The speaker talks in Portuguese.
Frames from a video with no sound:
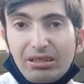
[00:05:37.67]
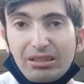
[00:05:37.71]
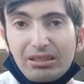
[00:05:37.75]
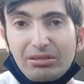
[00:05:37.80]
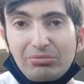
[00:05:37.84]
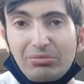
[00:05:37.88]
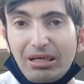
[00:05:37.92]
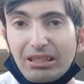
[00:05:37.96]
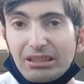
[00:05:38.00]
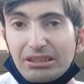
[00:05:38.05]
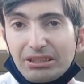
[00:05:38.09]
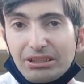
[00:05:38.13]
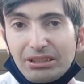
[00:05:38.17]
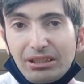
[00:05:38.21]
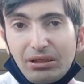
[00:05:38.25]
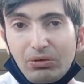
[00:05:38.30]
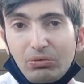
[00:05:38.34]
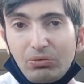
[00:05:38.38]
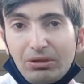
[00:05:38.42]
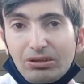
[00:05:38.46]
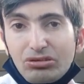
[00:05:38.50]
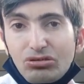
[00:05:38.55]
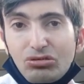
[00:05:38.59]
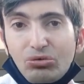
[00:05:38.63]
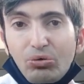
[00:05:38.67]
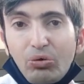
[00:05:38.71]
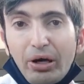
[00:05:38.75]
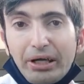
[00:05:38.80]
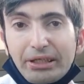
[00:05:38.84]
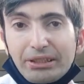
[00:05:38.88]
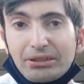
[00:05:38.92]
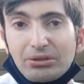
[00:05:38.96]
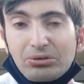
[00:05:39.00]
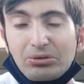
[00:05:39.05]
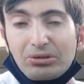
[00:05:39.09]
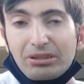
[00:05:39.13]
Imagina quantos
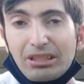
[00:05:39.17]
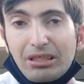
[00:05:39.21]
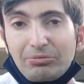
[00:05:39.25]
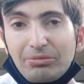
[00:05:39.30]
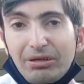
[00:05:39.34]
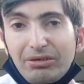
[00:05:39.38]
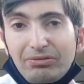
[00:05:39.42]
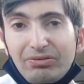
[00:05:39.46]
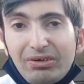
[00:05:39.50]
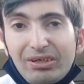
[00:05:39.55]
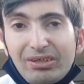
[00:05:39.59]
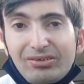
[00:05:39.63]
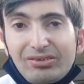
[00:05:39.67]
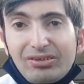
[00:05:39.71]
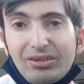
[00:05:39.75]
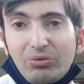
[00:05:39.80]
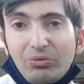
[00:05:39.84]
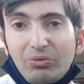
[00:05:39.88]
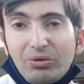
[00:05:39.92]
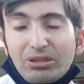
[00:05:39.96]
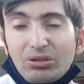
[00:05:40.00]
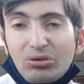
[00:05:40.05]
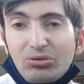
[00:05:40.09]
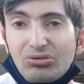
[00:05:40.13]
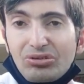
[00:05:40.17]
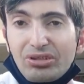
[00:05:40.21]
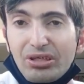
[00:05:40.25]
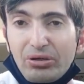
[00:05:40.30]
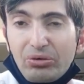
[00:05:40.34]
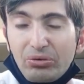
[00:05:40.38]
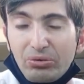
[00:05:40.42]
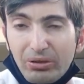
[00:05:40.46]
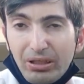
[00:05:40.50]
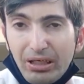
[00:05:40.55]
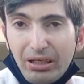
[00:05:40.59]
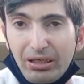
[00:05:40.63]
cortes não tem para fazer, quantos
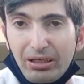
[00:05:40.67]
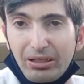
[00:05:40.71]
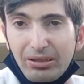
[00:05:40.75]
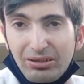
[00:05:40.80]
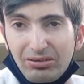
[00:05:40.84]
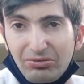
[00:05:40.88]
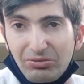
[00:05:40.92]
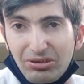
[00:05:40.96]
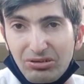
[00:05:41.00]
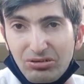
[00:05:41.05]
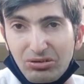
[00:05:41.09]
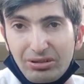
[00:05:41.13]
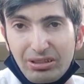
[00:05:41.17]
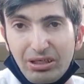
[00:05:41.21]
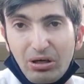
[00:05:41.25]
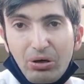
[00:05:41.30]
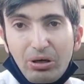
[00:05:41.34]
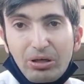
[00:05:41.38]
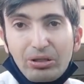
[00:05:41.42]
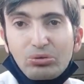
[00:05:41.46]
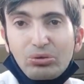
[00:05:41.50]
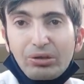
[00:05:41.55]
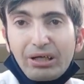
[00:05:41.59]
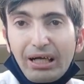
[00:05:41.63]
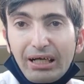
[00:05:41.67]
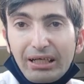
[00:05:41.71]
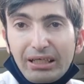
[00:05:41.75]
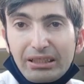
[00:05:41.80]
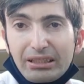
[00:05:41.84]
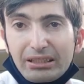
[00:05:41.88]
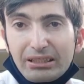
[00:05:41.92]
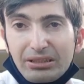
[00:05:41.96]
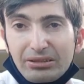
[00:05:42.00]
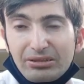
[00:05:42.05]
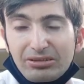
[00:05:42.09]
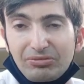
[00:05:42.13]
erros, né? Às vezes toda hora eu tô
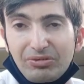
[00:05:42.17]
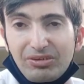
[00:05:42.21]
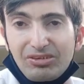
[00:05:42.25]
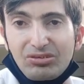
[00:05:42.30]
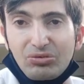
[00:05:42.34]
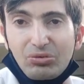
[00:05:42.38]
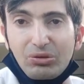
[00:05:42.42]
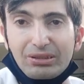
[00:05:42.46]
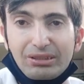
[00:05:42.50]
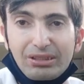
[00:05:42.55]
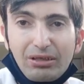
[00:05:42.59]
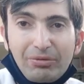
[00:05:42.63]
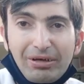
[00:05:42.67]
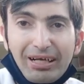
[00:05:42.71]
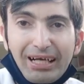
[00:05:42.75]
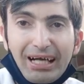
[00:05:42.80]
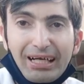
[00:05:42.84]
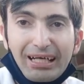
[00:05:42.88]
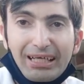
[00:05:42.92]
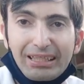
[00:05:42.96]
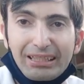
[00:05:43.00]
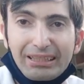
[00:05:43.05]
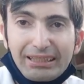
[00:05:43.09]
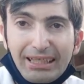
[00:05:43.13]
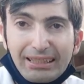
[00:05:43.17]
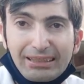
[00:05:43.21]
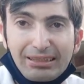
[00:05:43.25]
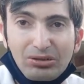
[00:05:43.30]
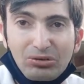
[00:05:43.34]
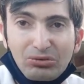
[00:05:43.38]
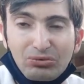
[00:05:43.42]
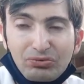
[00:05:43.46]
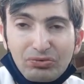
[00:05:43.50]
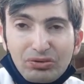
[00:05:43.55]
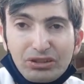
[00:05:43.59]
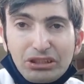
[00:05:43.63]
gaguejando, de vez em quando dá uma gaguejada
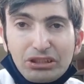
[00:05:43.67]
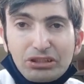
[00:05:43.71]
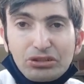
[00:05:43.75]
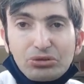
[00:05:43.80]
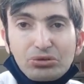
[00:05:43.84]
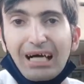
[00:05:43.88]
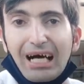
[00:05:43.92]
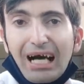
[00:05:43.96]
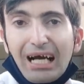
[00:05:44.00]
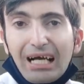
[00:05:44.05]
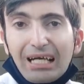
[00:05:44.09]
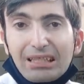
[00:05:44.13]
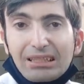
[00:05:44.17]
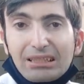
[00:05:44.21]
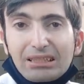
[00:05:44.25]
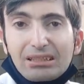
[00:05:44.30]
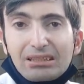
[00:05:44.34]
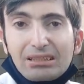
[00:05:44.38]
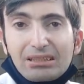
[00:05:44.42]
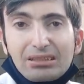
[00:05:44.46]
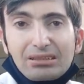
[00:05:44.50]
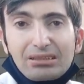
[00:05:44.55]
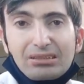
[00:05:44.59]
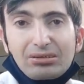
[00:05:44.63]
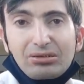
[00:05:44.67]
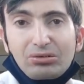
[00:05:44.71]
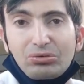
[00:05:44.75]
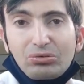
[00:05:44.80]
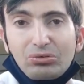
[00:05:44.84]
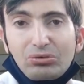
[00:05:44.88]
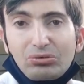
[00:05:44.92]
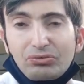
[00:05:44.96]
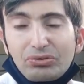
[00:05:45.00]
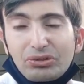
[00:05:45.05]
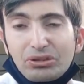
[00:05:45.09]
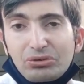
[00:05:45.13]
no vídeo, aí
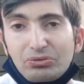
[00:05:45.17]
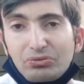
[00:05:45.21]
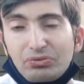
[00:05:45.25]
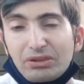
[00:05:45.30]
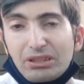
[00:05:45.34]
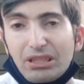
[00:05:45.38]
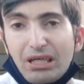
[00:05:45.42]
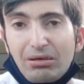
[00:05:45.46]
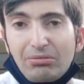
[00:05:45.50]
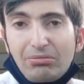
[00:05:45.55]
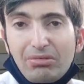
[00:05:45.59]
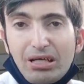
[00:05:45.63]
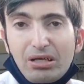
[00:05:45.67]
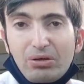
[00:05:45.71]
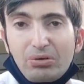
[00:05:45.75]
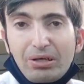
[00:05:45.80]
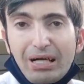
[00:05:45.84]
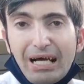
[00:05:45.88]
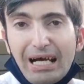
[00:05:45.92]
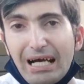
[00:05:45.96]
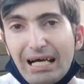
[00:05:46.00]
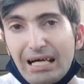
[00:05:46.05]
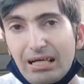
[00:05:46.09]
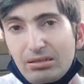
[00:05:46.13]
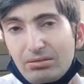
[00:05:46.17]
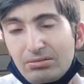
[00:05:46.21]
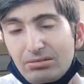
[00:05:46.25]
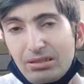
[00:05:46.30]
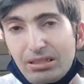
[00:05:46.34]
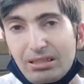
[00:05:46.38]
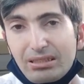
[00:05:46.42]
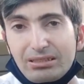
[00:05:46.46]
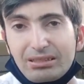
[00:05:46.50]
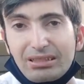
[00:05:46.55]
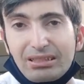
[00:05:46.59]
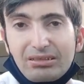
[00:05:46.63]
o vídeo fica meio gago,
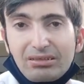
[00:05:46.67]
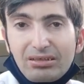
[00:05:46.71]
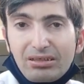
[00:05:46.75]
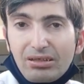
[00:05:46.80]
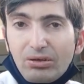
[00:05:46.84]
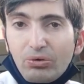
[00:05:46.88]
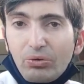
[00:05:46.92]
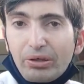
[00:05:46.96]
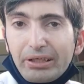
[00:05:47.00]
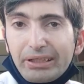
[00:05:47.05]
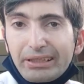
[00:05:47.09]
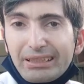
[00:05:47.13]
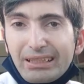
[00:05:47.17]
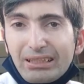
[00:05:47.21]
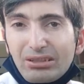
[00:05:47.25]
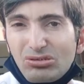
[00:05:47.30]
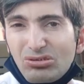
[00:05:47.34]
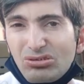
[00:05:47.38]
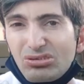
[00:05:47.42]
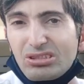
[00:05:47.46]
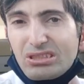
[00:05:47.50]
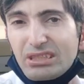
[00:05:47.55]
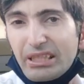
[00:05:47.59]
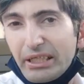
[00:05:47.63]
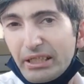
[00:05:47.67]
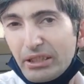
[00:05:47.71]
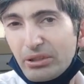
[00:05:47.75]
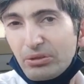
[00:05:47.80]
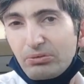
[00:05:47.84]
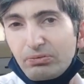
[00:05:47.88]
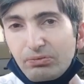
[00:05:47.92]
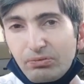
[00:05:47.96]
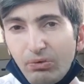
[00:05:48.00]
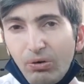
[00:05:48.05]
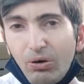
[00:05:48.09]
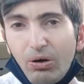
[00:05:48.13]
aí tem que ir cortando uns
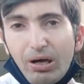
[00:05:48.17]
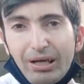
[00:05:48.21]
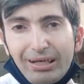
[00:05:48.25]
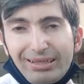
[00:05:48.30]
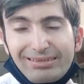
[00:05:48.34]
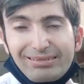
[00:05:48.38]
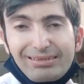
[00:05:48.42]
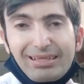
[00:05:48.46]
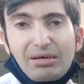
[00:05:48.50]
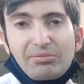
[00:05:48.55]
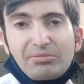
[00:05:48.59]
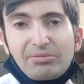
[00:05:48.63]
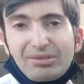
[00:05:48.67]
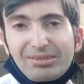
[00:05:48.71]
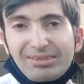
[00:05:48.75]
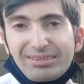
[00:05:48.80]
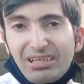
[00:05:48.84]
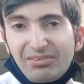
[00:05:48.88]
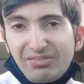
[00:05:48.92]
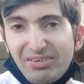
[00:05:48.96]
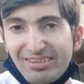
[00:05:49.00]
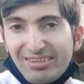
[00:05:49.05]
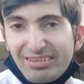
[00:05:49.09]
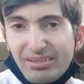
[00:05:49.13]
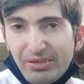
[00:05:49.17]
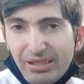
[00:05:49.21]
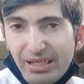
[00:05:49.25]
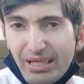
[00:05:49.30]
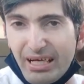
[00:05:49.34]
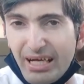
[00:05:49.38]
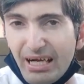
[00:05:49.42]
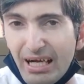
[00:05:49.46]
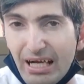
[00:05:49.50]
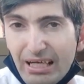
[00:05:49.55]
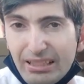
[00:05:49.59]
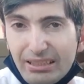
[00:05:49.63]
trechos fora, sabe? Umas gravações
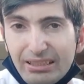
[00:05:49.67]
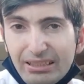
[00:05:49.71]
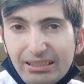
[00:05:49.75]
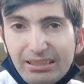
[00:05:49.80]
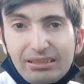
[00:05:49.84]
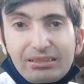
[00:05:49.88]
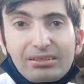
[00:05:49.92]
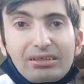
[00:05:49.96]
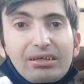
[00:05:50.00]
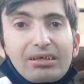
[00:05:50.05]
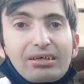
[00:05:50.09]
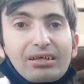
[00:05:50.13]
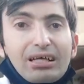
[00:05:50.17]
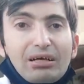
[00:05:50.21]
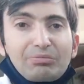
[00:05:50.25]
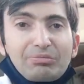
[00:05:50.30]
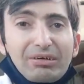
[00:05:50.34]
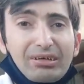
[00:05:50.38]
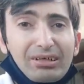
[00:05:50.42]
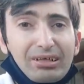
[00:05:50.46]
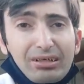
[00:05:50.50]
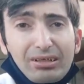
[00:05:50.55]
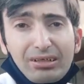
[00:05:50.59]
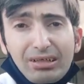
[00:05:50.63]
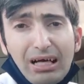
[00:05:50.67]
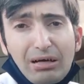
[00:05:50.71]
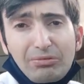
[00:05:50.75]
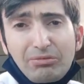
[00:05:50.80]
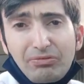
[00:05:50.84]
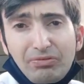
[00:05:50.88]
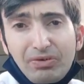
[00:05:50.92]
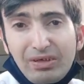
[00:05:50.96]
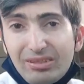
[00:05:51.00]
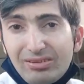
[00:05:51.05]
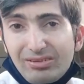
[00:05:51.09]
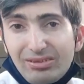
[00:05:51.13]
erradas que eu tá acabo
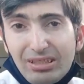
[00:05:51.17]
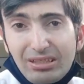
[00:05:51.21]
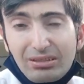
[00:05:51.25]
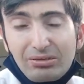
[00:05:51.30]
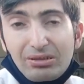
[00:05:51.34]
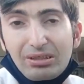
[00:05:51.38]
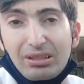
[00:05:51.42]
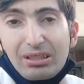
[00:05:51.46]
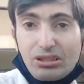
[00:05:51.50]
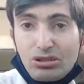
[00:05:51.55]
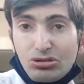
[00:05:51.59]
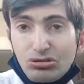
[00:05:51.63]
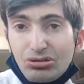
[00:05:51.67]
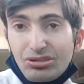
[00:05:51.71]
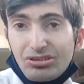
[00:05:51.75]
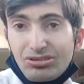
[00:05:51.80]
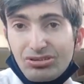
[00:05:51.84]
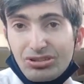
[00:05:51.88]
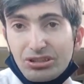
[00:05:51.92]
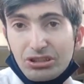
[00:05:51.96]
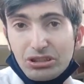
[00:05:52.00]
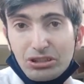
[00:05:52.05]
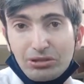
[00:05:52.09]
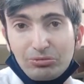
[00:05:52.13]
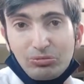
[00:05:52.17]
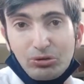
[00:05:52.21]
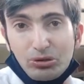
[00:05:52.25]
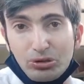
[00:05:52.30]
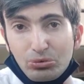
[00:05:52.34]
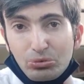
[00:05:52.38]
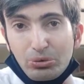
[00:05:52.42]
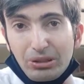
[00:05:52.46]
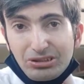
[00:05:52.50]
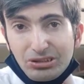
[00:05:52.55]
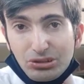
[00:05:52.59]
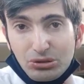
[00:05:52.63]
fazendo. Isso exige muito
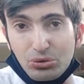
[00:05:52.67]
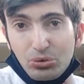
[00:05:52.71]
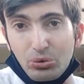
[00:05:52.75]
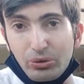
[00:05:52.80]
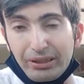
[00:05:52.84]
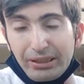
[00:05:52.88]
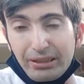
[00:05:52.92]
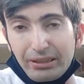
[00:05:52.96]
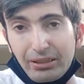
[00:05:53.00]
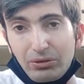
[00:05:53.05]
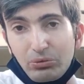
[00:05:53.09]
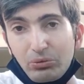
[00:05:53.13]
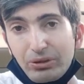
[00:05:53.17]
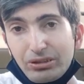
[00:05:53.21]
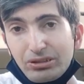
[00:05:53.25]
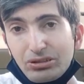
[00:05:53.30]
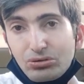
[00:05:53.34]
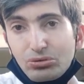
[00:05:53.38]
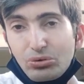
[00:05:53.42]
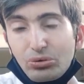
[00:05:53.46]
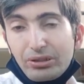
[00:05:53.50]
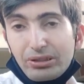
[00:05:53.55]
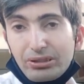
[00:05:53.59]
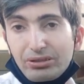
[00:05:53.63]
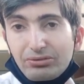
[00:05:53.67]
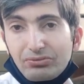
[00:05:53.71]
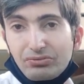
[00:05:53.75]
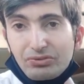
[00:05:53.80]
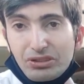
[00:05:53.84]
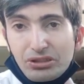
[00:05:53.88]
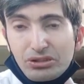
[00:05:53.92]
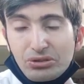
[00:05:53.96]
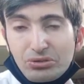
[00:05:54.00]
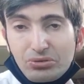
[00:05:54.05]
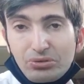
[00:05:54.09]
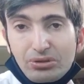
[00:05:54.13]
do editor, né? O editor de
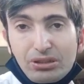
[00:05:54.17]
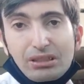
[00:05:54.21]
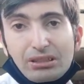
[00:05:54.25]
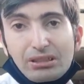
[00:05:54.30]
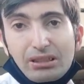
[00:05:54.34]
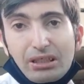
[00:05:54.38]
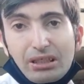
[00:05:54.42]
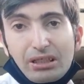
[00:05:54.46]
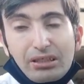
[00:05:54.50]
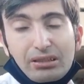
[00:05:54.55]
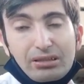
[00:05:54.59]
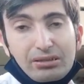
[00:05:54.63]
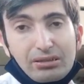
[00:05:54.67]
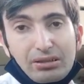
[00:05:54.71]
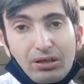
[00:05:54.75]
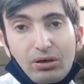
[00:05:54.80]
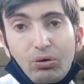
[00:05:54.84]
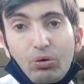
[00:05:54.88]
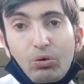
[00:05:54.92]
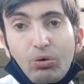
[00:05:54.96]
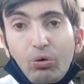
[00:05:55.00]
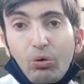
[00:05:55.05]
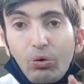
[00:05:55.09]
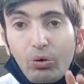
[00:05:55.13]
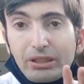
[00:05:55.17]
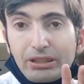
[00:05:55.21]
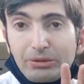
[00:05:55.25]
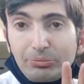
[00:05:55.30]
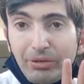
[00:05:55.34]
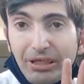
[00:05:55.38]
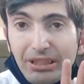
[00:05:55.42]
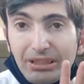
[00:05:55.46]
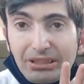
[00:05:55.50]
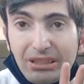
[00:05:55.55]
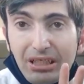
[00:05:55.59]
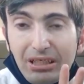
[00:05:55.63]
vídeo, né? Então hoje
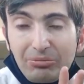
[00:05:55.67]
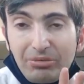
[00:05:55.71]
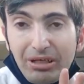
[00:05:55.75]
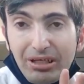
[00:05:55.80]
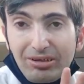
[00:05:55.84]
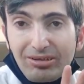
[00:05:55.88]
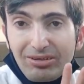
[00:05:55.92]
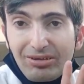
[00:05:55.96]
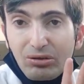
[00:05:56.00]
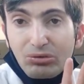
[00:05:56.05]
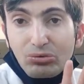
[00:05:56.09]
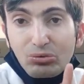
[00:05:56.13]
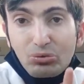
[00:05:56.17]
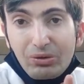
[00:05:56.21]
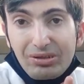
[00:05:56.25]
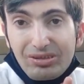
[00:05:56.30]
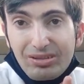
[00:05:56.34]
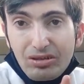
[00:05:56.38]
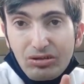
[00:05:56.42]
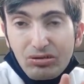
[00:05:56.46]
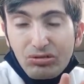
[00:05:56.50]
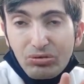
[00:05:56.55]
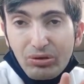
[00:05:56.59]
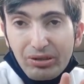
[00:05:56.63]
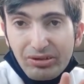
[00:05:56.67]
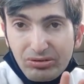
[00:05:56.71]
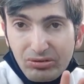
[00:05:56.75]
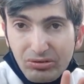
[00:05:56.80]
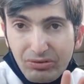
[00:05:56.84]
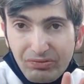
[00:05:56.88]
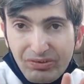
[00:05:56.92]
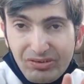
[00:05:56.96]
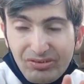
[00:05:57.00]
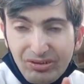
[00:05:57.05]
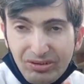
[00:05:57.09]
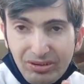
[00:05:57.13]
praticamente são duas edições que eu tô
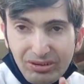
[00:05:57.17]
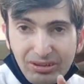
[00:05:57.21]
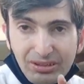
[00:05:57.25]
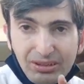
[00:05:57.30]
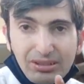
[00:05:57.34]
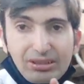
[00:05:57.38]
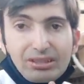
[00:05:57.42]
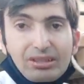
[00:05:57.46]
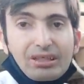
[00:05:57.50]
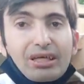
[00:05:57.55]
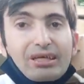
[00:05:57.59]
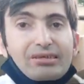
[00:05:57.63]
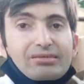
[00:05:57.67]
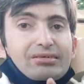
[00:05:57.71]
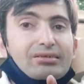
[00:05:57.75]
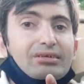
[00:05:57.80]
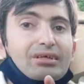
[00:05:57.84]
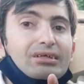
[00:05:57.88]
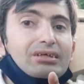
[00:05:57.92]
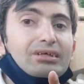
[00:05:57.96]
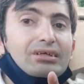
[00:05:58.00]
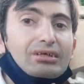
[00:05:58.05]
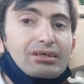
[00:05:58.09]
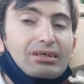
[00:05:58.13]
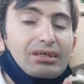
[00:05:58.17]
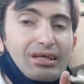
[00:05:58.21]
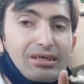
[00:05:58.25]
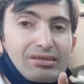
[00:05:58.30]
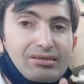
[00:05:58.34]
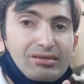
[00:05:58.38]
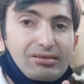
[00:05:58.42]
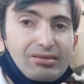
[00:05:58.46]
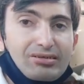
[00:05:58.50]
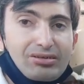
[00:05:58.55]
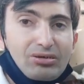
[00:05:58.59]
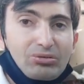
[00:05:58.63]
fazendo aqui, que é essa daqui,
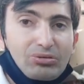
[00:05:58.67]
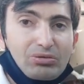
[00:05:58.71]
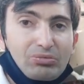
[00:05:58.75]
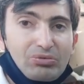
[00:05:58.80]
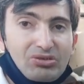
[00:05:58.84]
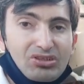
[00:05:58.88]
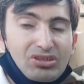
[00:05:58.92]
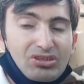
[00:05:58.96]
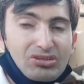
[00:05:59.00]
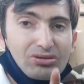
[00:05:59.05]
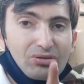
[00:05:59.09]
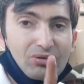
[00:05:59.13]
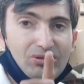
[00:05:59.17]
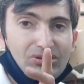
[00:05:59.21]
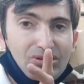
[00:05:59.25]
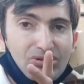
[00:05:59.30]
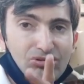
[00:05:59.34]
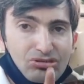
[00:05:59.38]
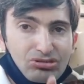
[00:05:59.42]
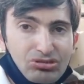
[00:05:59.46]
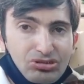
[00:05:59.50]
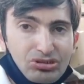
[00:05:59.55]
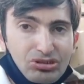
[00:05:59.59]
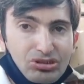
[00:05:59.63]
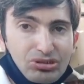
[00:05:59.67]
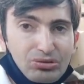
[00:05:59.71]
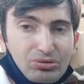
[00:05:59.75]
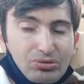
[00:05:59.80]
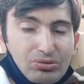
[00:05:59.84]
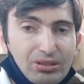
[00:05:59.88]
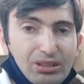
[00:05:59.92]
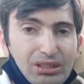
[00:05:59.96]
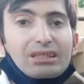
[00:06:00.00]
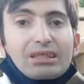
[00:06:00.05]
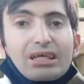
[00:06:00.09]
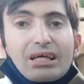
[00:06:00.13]
essa edição que vocês estão assistindo,
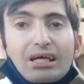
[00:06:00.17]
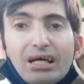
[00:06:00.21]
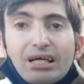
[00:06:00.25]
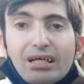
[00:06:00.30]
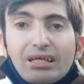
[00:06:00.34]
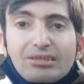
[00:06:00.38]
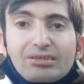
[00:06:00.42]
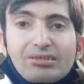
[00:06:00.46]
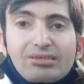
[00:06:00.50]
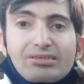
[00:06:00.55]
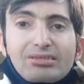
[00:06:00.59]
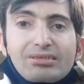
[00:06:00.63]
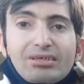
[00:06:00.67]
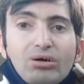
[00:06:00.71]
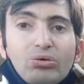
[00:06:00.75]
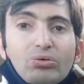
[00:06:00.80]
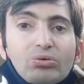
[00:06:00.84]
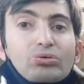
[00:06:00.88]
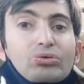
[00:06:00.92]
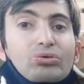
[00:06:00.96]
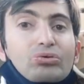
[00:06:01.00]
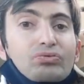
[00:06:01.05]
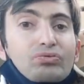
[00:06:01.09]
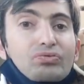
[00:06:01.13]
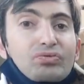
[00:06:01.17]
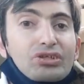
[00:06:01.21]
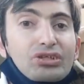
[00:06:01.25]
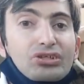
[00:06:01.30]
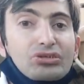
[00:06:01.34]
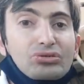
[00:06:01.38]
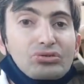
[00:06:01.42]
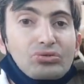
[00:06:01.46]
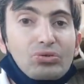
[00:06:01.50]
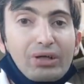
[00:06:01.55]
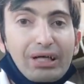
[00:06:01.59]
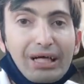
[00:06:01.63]
e a edição do
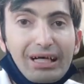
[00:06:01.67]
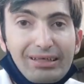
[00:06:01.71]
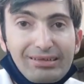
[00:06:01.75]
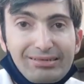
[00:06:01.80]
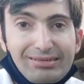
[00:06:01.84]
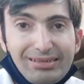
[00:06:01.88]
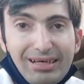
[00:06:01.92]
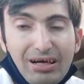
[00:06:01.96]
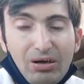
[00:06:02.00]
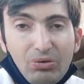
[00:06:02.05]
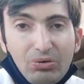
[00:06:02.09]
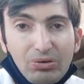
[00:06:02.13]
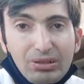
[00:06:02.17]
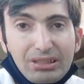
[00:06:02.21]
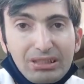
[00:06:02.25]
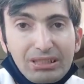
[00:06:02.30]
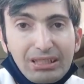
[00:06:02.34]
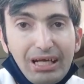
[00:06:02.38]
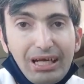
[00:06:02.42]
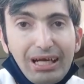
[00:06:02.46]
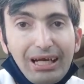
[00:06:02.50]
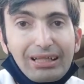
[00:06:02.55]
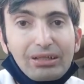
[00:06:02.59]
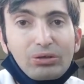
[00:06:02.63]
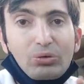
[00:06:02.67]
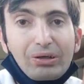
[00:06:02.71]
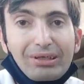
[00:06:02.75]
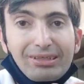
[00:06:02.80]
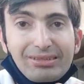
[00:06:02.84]
vídeo do casal, que é do